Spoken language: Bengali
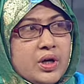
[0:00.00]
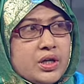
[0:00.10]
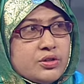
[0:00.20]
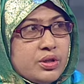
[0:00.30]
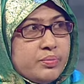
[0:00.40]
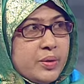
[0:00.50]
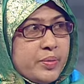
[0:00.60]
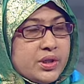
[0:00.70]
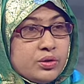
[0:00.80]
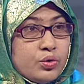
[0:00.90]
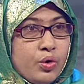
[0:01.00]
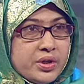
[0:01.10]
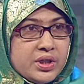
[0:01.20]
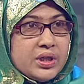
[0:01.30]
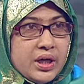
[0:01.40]
আসলে ব্যাপারটা
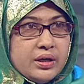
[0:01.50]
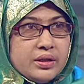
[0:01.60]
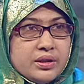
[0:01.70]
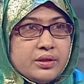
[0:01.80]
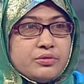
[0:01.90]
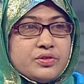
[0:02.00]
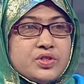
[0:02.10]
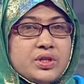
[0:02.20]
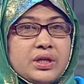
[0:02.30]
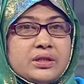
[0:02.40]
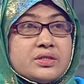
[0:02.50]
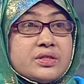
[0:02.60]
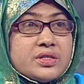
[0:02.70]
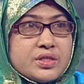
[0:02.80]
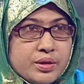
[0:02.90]
তৈরি না এটা হচ্ছে একটা
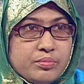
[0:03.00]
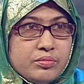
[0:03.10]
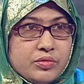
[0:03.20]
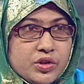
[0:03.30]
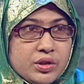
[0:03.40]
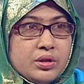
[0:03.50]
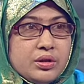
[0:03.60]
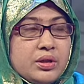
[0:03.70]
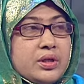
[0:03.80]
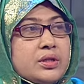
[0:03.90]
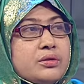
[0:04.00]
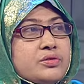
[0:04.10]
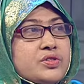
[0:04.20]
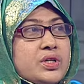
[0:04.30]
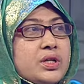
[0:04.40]
সিস্টেম সিস্টেম এটা
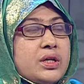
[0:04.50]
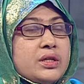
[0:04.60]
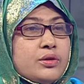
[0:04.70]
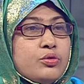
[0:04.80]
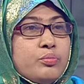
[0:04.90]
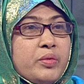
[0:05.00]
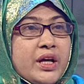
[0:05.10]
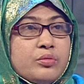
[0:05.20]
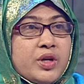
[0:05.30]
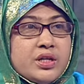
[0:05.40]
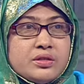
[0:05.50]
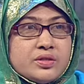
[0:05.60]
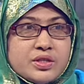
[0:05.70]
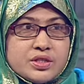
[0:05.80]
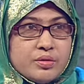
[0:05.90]
হচ্ছে এটা কোনো ম্যানমেড
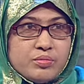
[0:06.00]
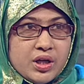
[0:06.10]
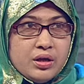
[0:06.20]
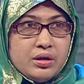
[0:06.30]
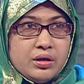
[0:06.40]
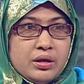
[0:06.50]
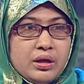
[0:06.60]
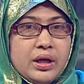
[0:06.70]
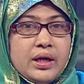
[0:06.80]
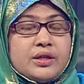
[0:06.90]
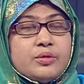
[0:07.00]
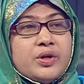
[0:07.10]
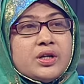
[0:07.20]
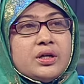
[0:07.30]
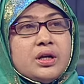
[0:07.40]
সিস্টেম না
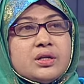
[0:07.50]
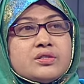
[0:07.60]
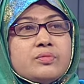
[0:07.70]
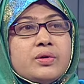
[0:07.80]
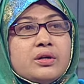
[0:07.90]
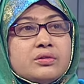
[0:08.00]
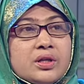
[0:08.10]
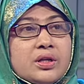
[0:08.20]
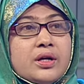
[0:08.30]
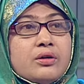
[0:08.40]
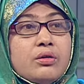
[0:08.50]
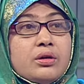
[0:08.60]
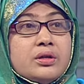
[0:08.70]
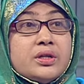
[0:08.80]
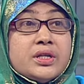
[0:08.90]
একেবারে আল্লাহ সাবলানতালার
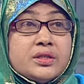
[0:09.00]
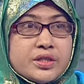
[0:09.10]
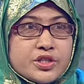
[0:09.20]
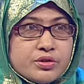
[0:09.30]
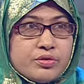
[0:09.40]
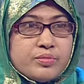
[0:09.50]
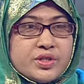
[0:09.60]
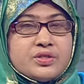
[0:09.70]
নির্দেশক্রমের